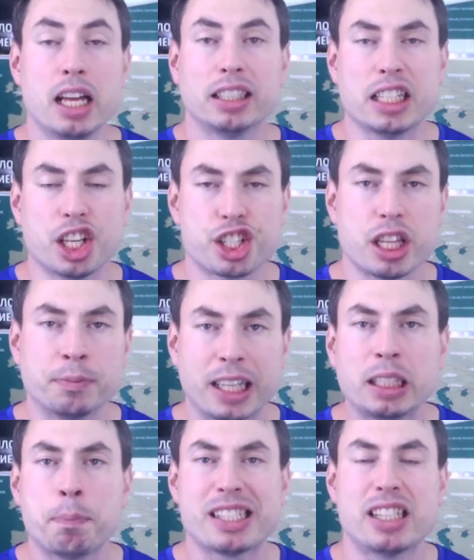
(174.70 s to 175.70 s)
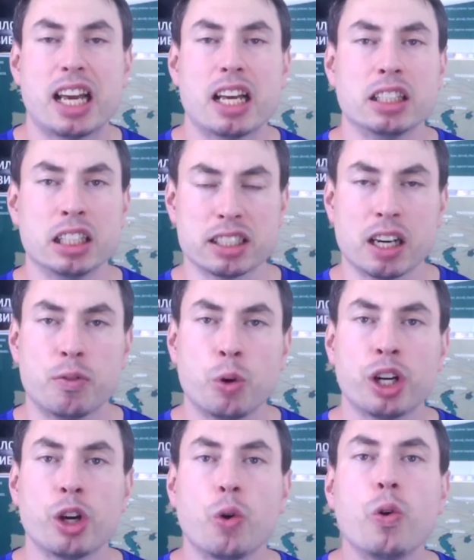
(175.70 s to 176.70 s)
Конечно, это постоянные
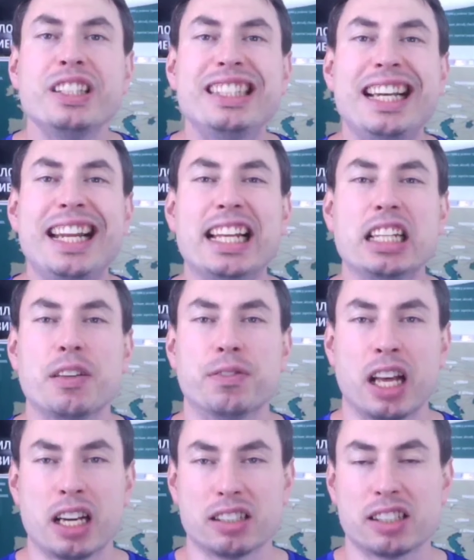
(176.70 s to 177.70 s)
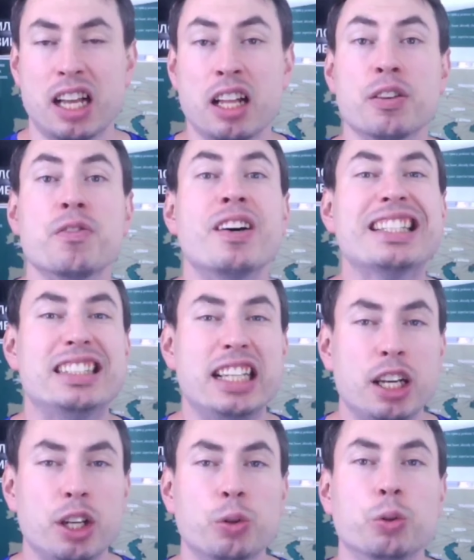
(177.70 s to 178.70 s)
разговоры о выделении Flyerstan в
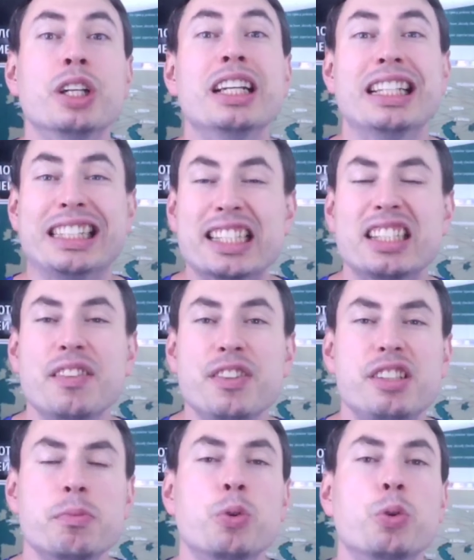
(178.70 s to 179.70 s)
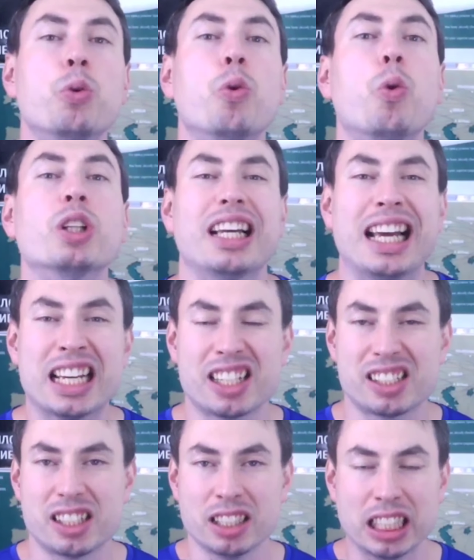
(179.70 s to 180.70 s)
отдельную, независимую от
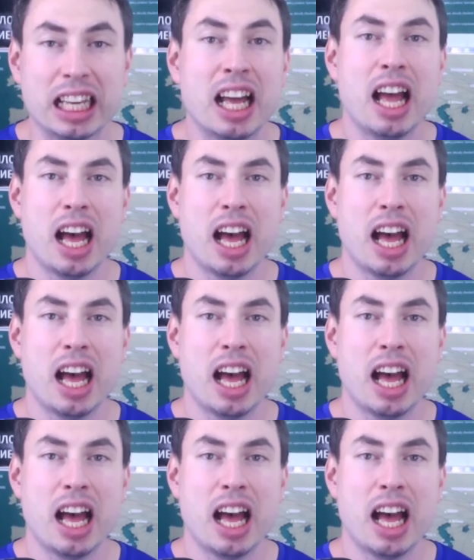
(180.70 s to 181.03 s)
Aerostan